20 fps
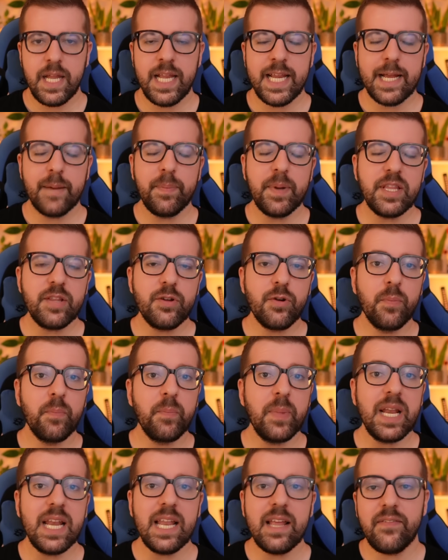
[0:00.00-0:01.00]
Il capitolo
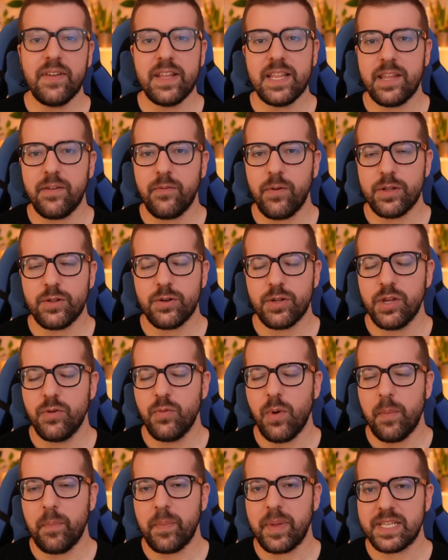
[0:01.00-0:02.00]
1024 di
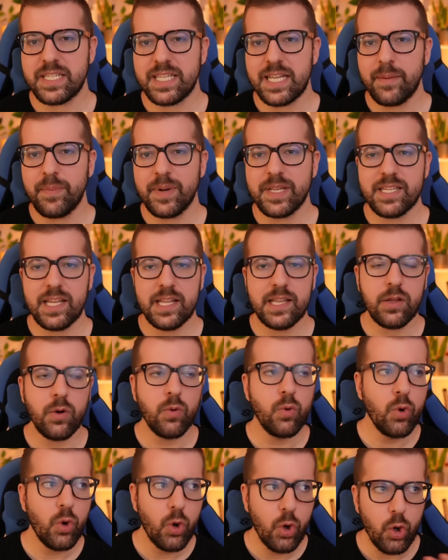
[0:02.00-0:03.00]
One Piece rappresenta
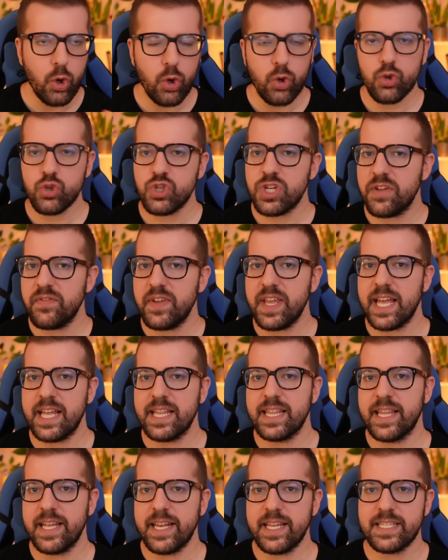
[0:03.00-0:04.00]
un crocevia
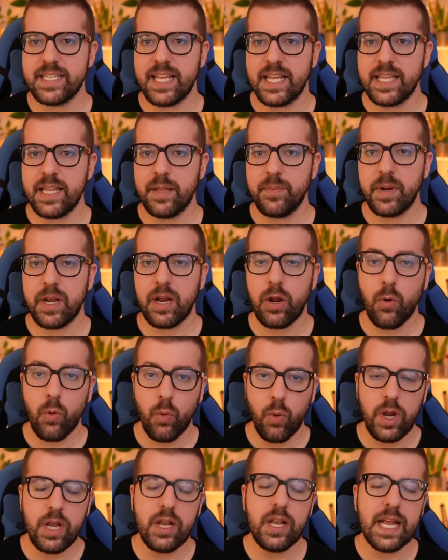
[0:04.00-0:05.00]
interessante per
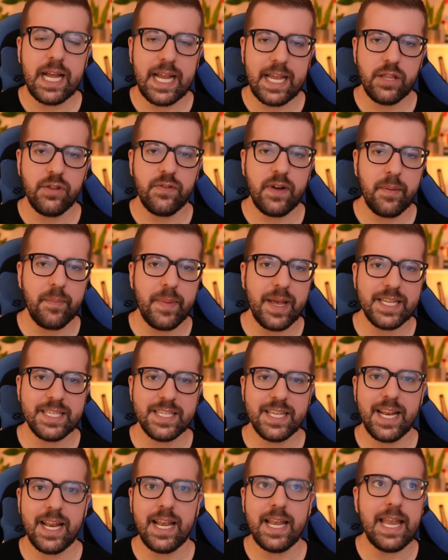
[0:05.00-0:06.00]
quella che dovrebbe
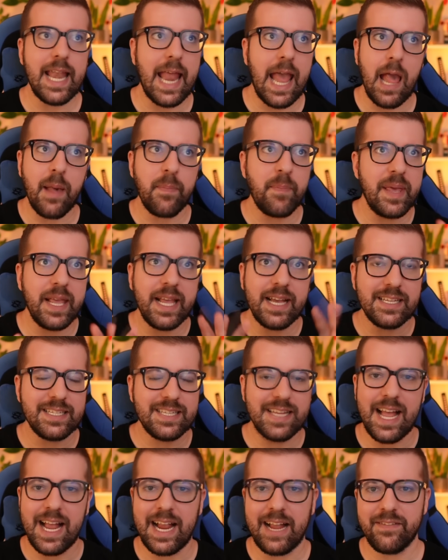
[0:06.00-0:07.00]
essere l'epica
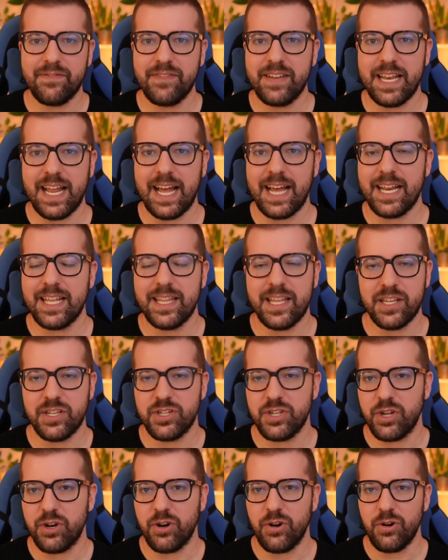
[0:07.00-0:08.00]
saga finale di
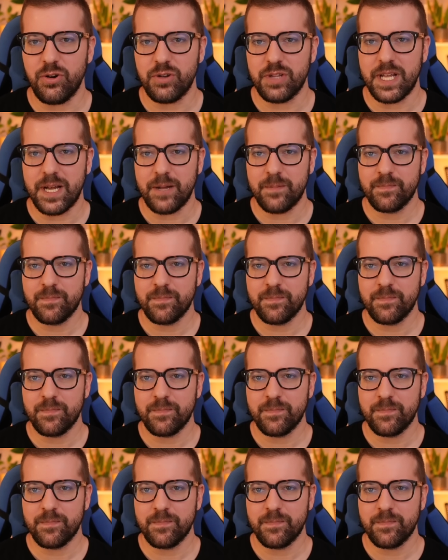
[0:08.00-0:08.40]
Ciro